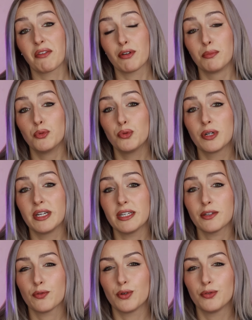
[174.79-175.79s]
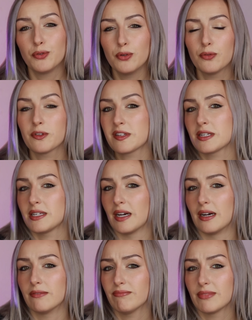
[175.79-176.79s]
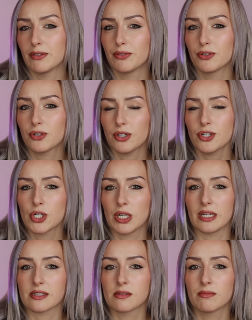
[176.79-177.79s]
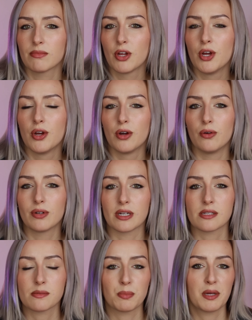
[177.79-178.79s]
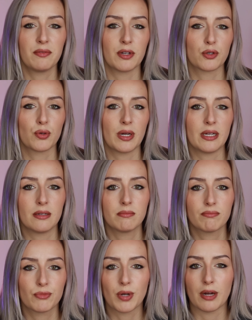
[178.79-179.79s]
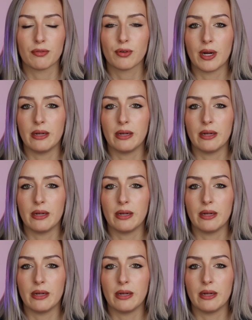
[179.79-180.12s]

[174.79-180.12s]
vermutlich vor 50 Jahren davon täuschen lassen und das eventuell sogar für